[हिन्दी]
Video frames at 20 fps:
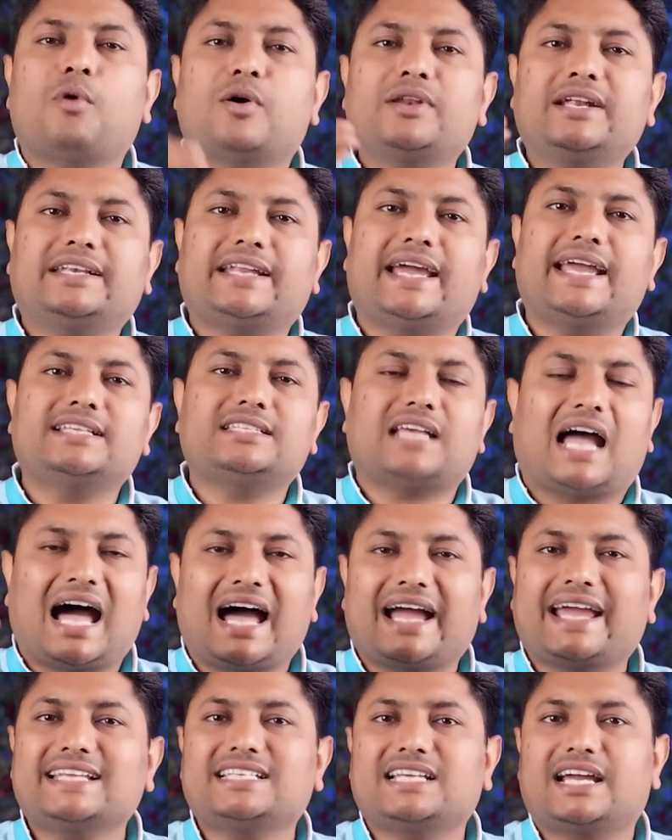मोनेटाइज
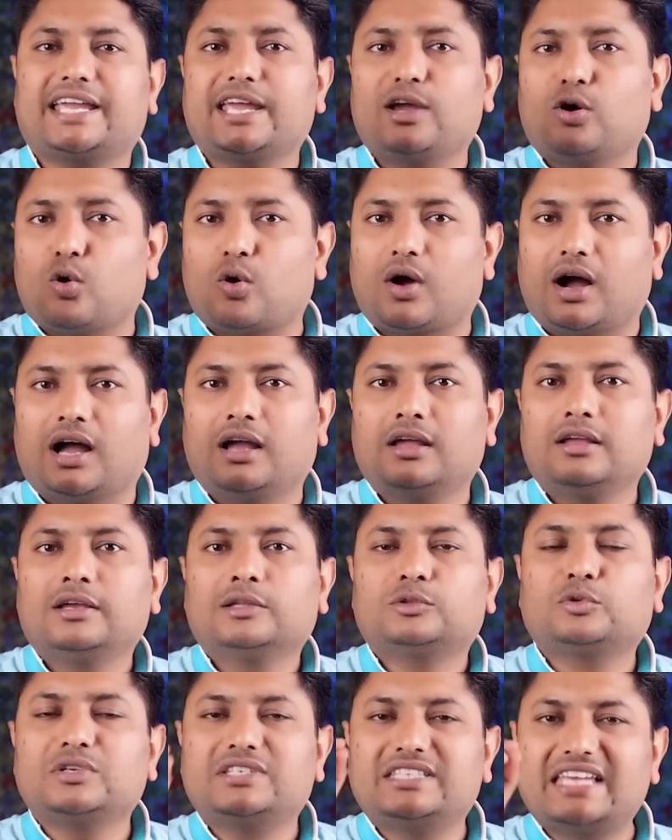आगे जाके होगा
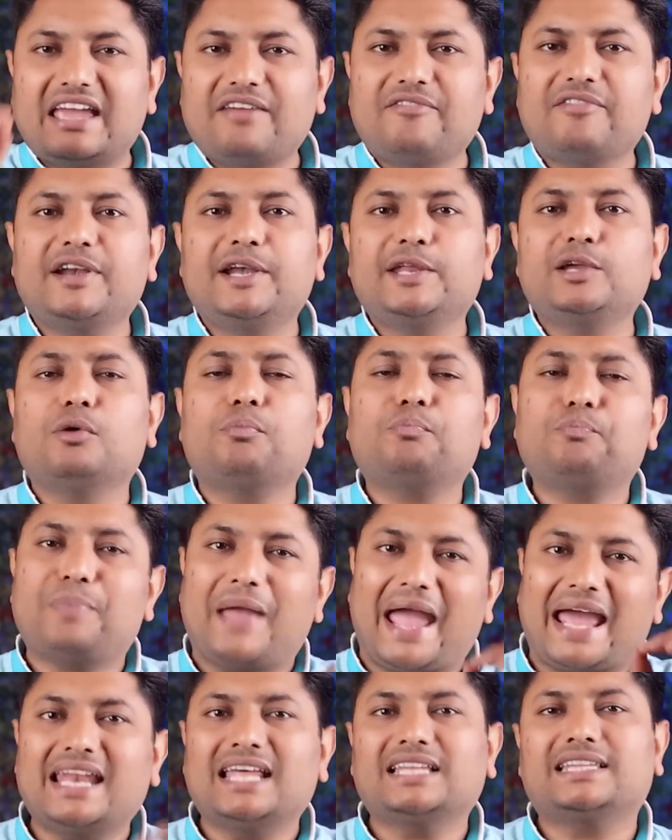तो ये वीडियो
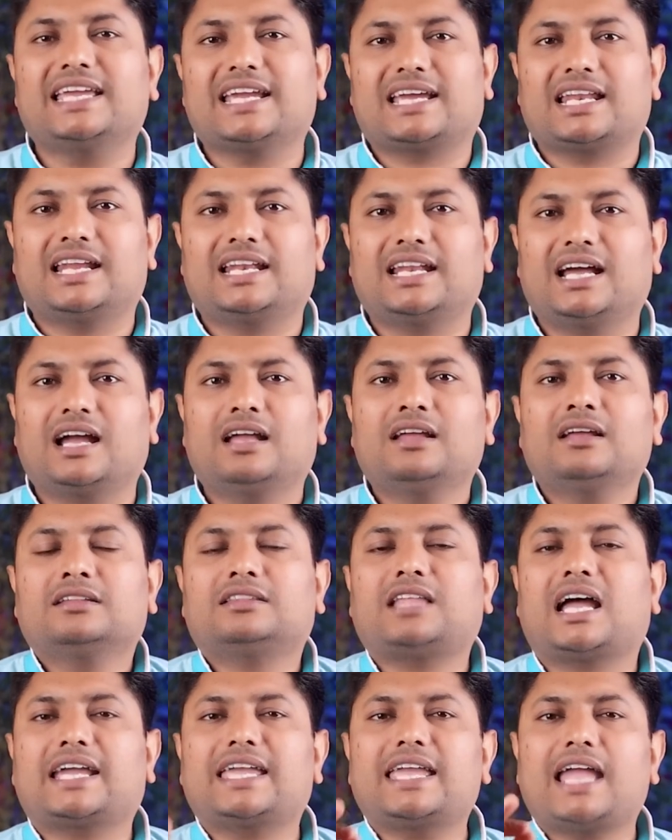पहले देख लेना
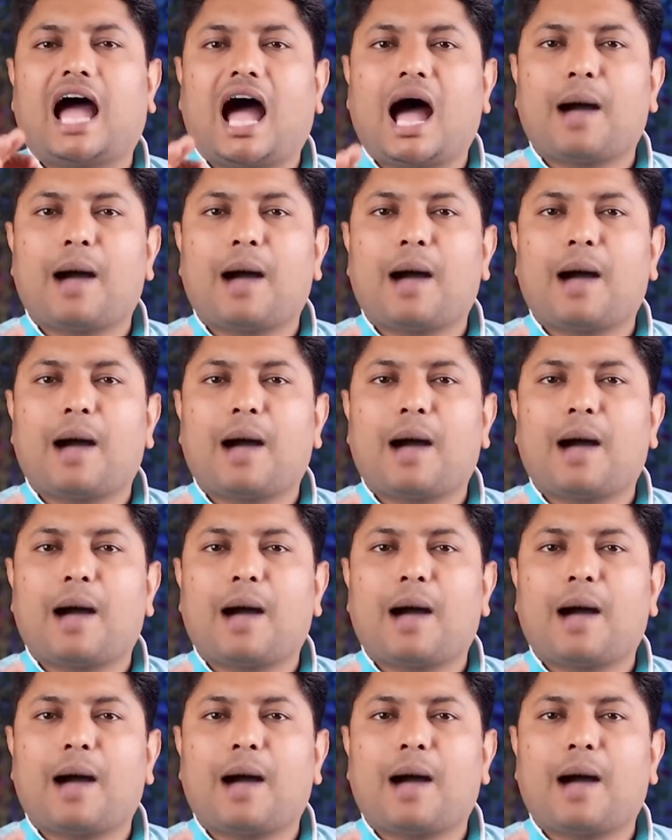ताकि